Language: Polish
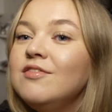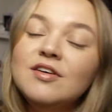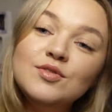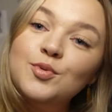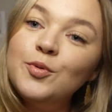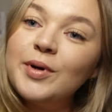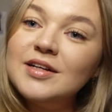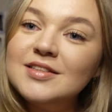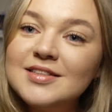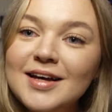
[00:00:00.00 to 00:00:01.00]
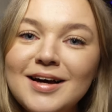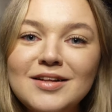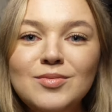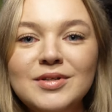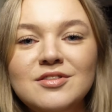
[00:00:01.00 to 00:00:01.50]
we współpracy z
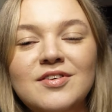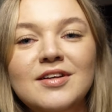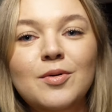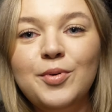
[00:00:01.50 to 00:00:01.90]
Han. Bardzo fajny